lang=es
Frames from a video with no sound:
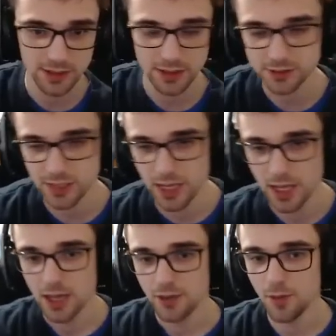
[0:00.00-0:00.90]
¿eh? O sea,
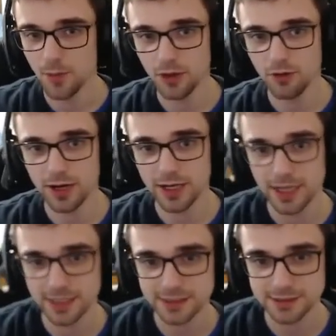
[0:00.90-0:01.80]
no puede jugar ni
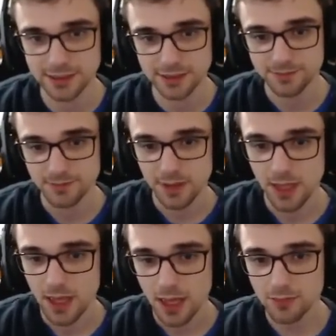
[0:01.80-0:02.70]
cartas.
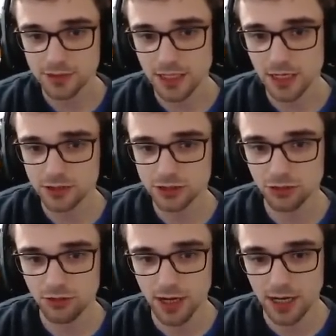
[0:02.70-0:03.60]
Hemos ganado sin
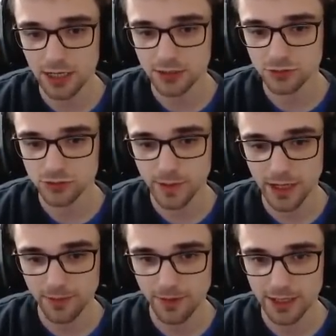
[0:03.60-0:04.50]
jugar Galactus, para
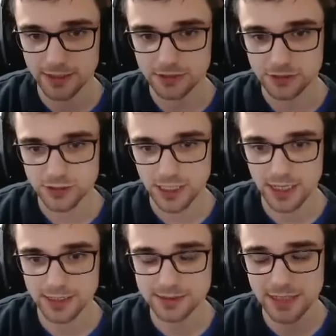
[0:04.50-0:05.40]
que veáis. O
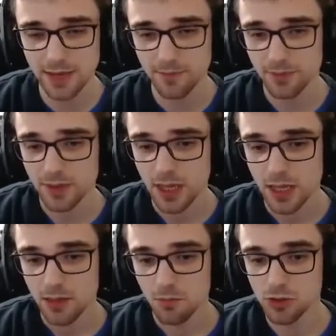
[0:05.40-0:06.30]
sea, es que
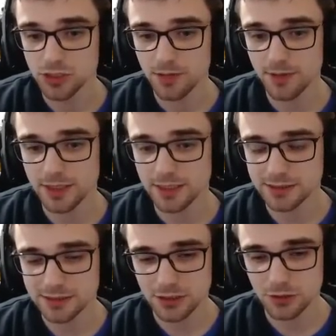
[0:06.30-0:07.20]
muchas
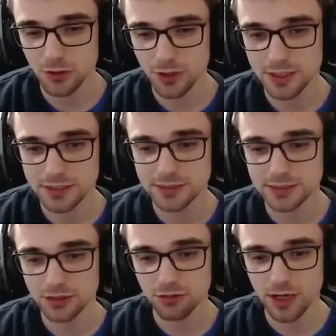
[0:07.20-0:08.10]
veces no necesitas
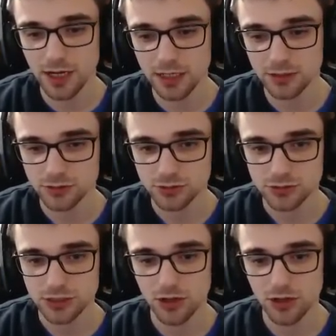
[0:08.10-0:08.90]
ni jugar Galactus. O sea, lo